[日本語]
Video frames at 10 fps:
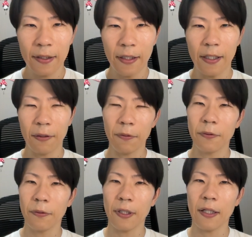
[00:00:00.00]
えこの
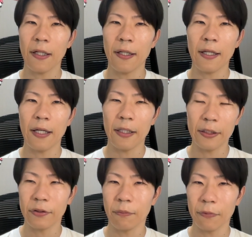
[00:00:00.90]
動画が、え
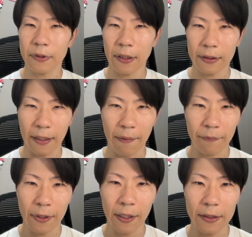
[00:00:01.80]
いいと思った方、
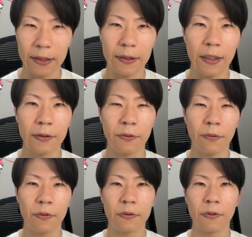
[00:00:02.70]
えチャンネル
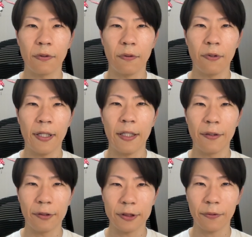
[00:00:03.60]
登録の方、え
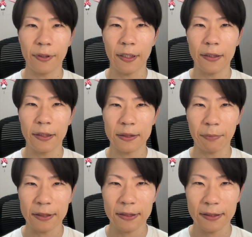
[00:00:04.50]
よろしくお願いいたし
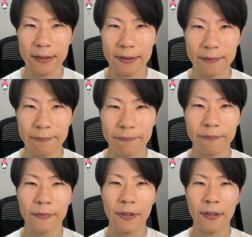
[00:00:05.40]
ます。
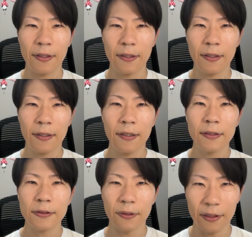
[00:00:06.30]

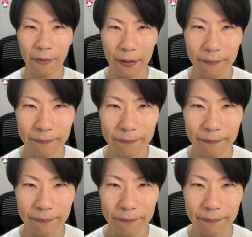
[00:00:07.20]
それでは。